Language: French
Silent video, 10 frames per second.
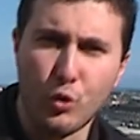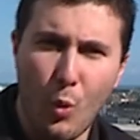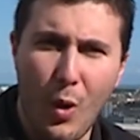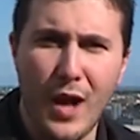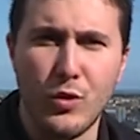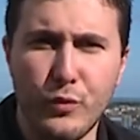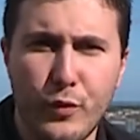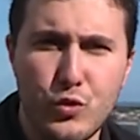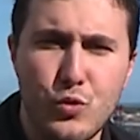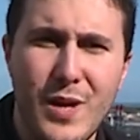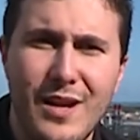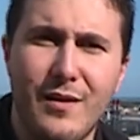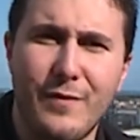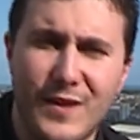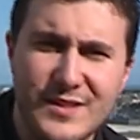le droit à un nouveau duel.
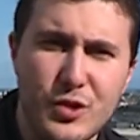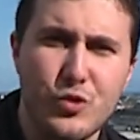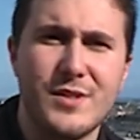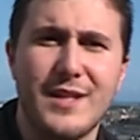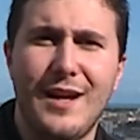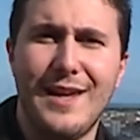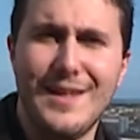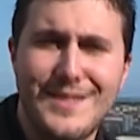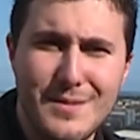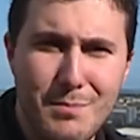Face à José Galetti,